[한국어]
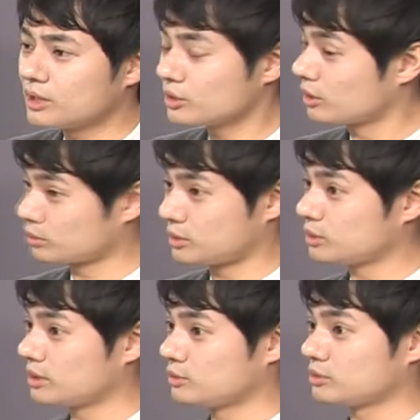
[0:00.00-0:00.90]
애들 계속
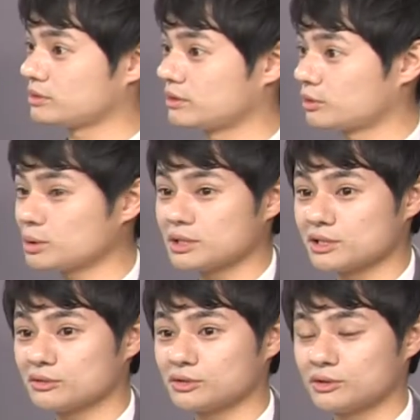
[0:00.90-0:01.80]
뛰어다니고 있는데 소리
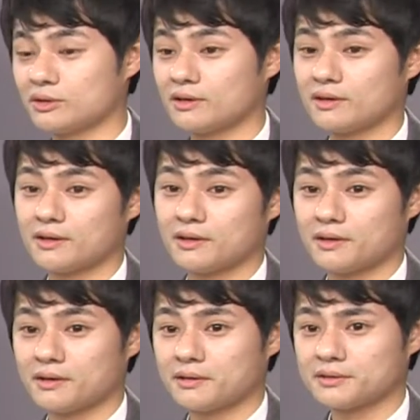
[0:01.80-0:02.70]
지르고
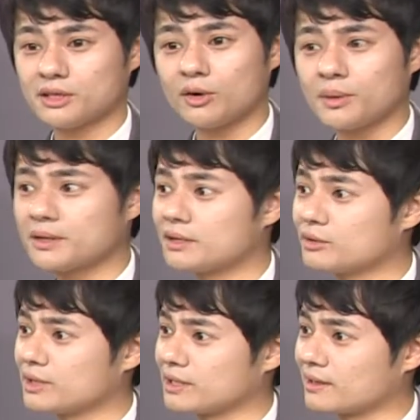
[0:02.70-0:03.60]
째려봐야
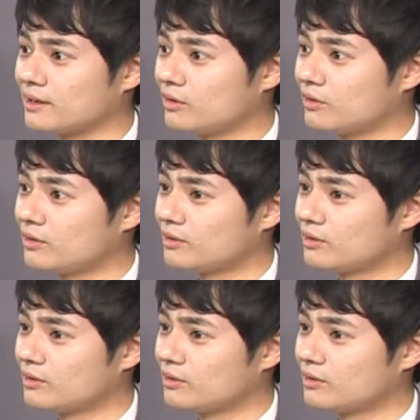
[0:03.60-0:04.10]
되는 거 아닌가요?